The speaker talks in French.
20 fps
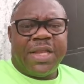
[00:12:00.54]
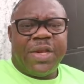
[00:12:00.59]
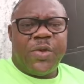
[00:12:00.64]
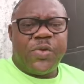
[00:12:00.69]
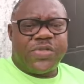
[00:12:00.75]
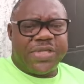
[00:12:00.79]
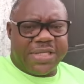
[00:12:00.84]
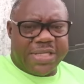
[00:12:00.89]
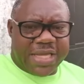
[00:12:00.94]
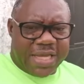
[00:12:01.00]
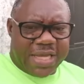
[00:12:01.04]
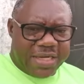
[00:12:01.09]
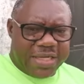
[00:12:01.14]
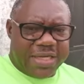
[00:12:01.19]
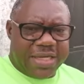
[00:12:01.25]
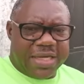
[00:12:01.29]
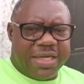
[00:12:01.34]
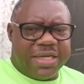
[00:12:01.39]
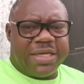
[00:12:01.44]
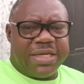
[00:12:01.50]
de ces
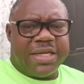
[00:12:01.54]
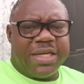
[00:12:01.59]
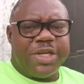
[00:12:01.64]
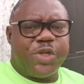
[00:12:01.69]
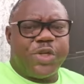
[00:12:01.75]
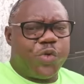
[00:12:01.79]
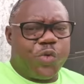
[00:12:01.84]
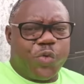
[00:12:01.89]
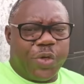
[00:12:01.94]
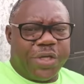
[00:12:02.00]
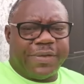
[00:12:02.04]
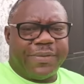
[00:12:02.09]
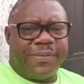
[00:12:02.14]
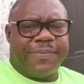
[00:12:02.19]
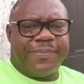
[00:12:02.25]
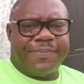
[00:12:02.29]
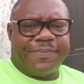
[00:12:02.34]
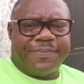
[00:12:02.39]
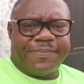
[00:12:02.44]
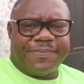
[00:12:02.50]
échouer.
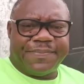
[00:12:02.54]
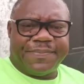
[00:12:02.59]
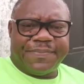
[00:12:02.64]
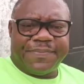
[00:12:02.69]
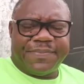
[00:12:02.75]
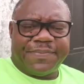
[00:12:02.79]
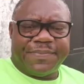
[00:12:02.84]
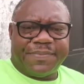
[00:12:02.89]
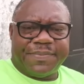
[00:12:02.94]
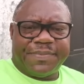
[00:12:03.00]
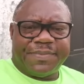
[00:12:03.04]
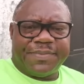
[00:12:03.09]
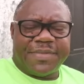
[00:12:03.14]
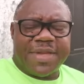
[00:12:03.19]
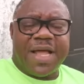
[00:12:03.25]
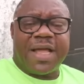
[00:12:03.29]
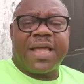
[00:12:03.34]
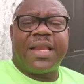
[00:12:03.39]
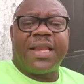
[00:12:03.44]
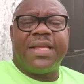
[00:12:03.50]

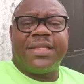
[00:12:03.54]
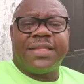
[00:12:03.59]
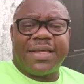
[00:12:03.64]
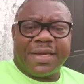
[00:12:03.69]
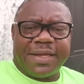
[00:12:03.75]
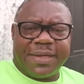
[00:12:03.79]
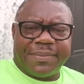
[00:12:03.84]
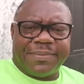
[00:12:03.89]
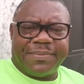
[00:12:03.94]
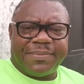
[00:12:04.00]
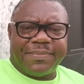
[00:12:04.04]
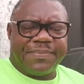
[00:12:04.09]
Dans quel intérêt